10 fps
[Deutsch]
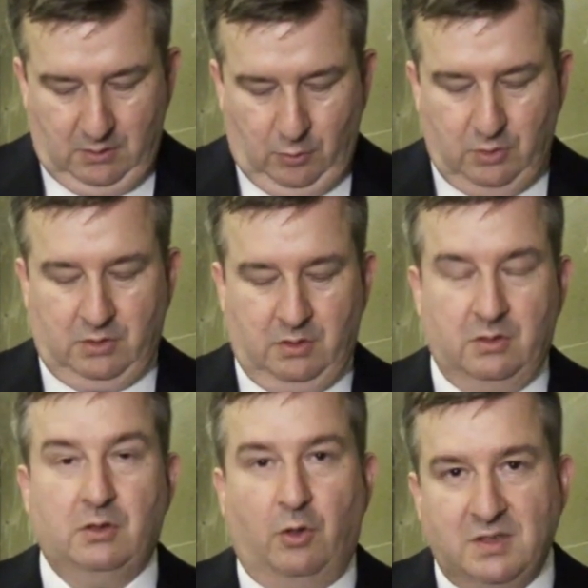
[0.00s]
Doch
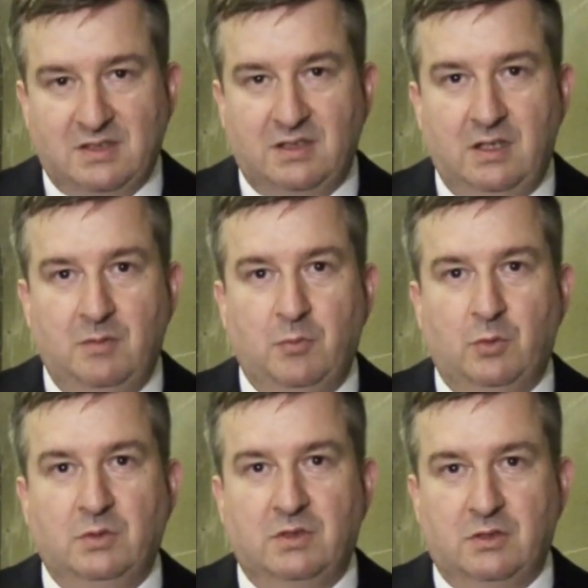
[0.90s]
trotzdem
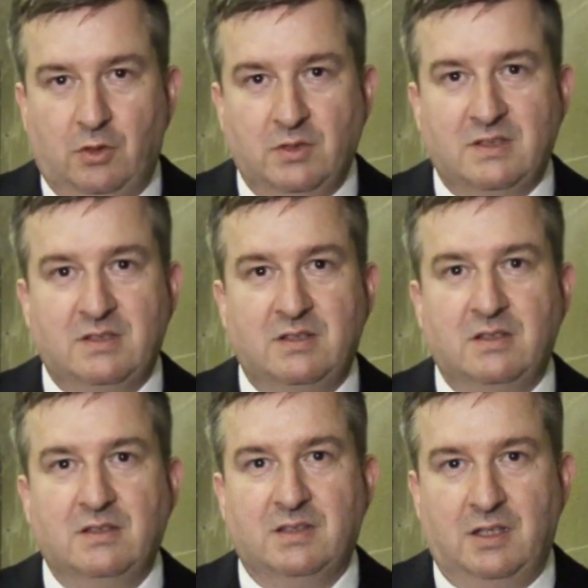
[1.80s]
und trotz
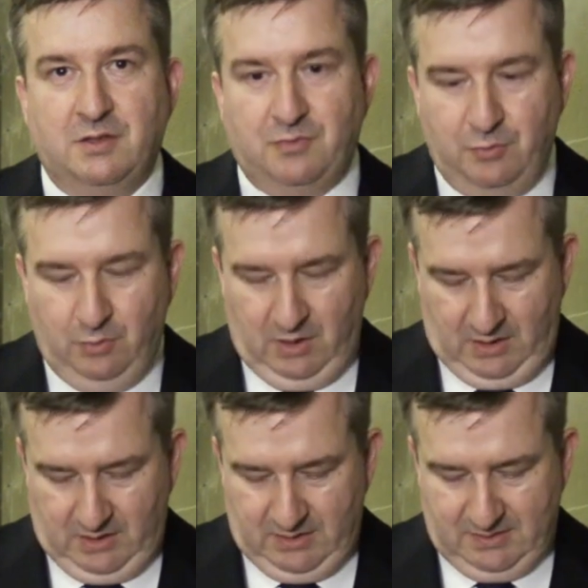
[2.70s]
seines
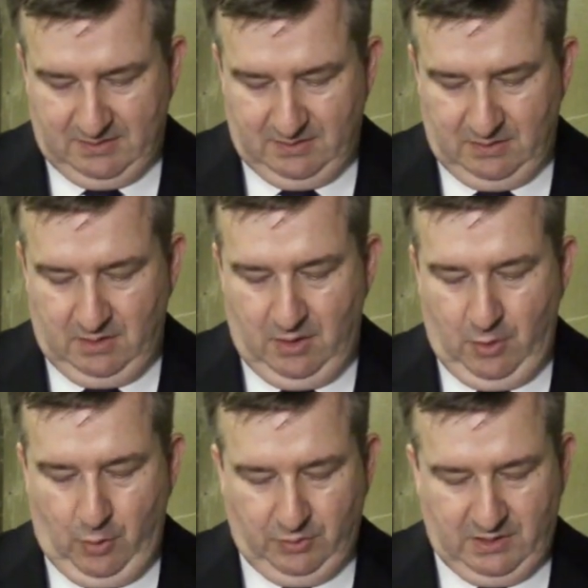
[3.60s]
Führereids
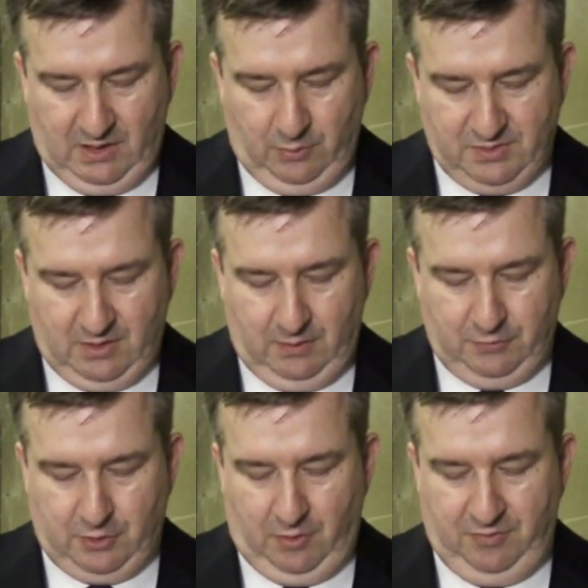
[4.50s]
hörte Klaus
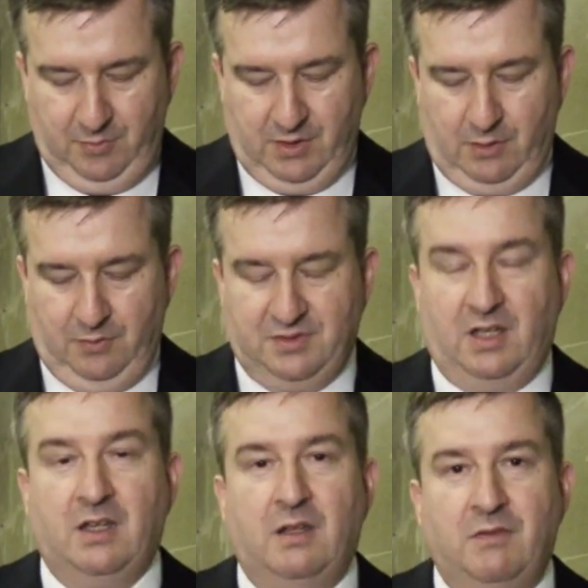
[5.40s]
Graf Stauffenberg auf
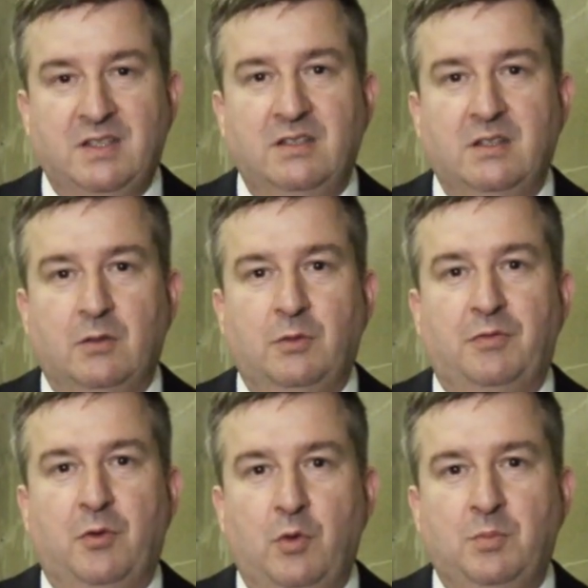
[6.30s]
sein Gewissen und
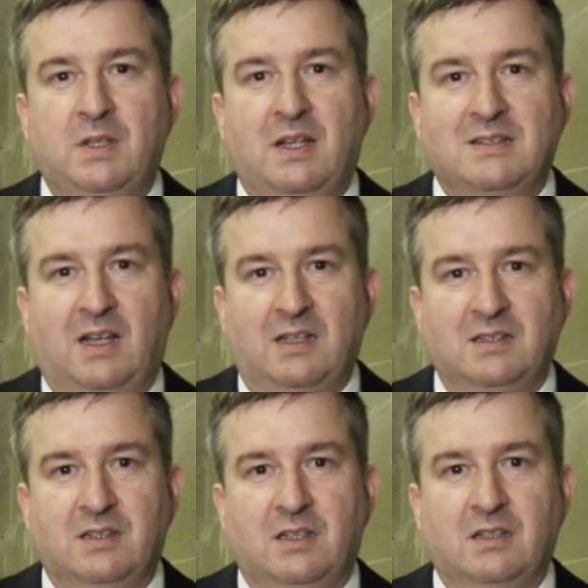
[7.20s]
verübte das
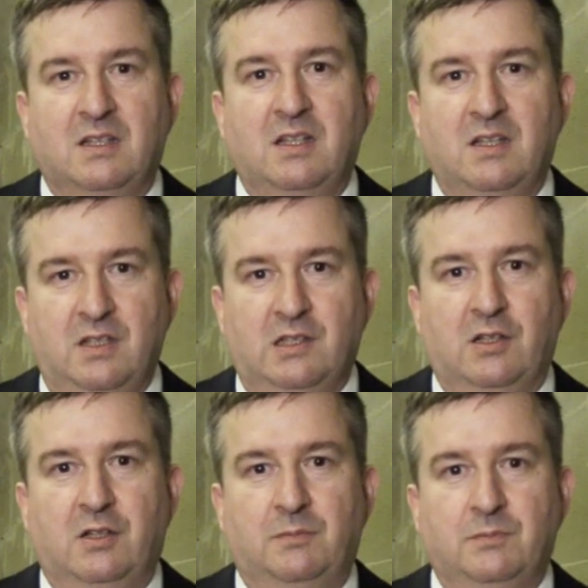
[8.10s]
Attentat gegen
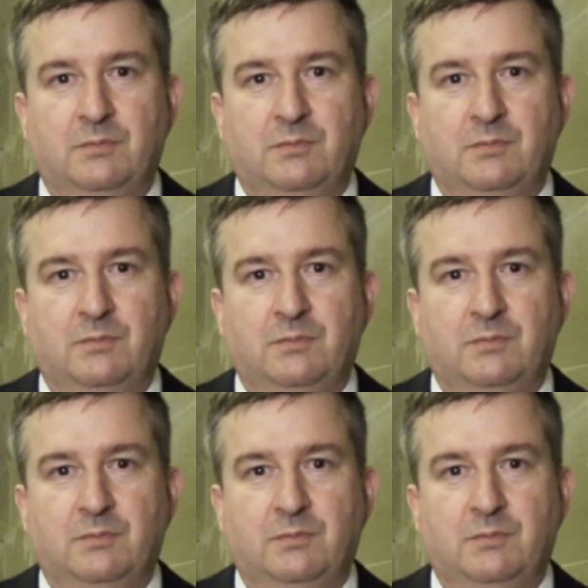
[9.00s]
Hitler.